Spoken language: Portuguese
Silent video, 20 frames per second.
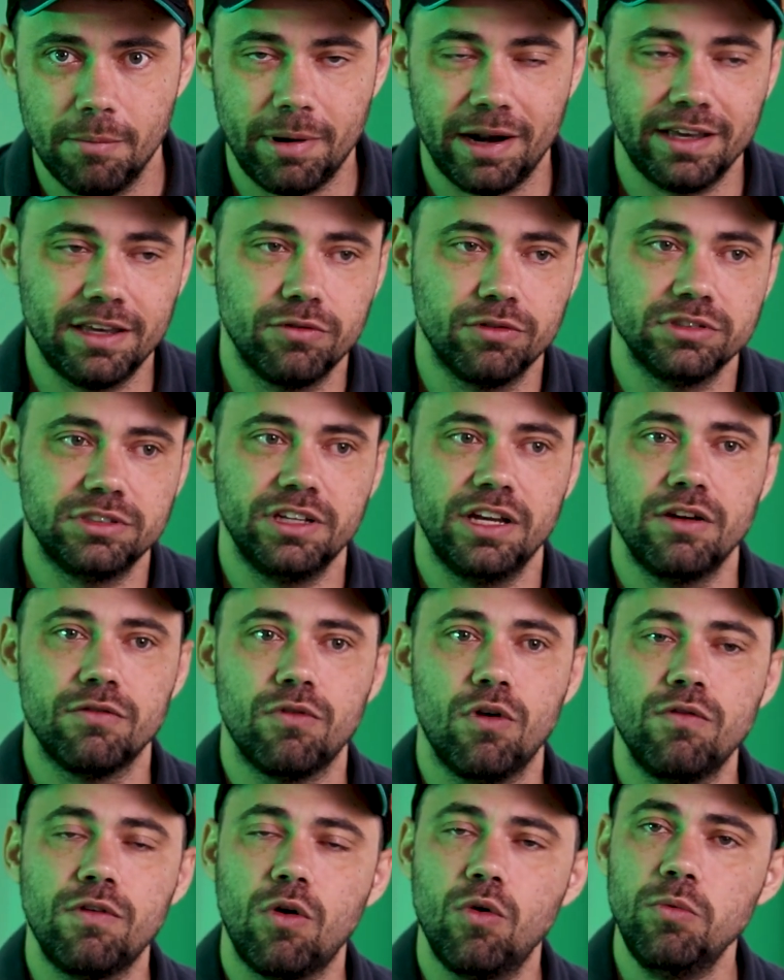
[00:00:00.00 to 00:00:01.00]
para que você
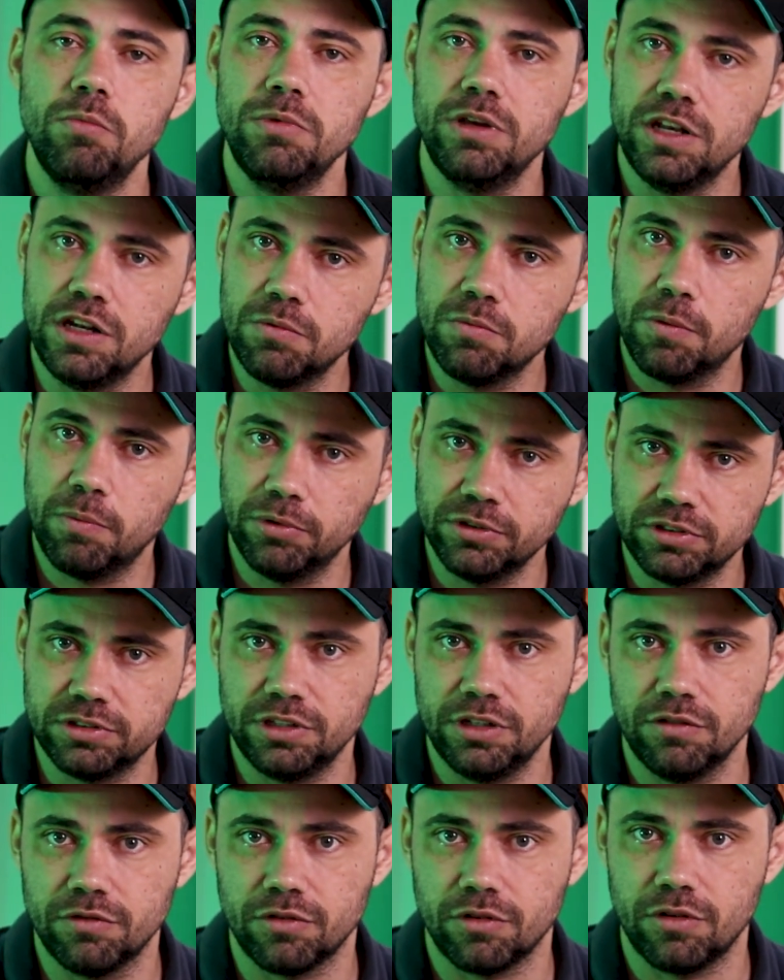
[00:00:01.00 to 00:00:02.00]
revolva o mínimo
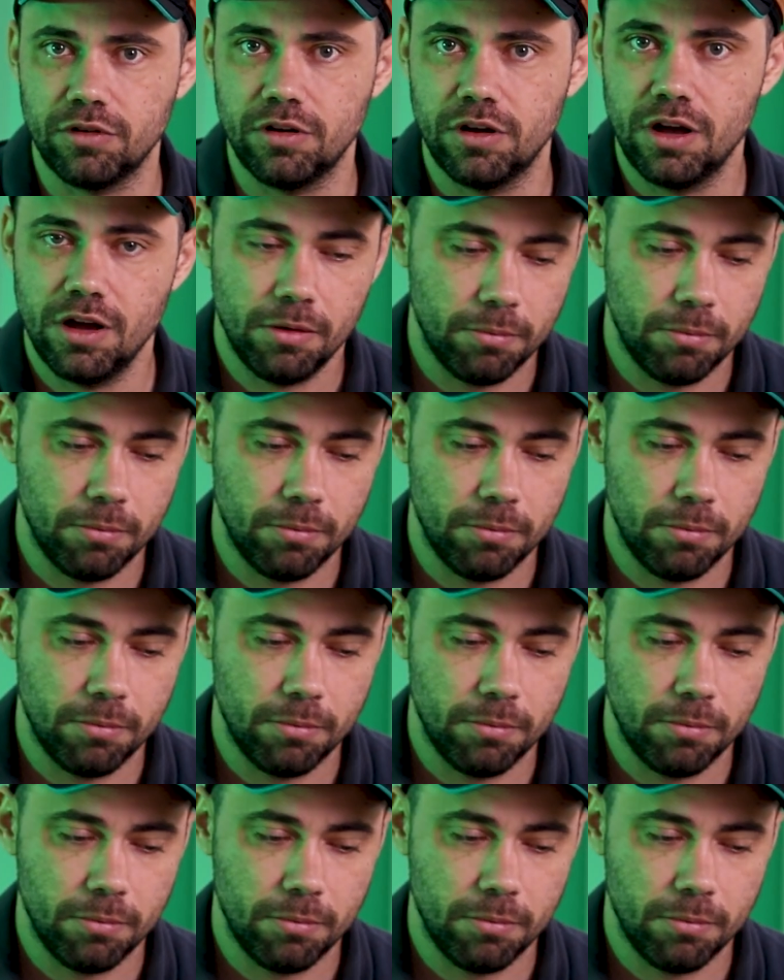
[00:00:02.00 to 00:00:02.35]
possível.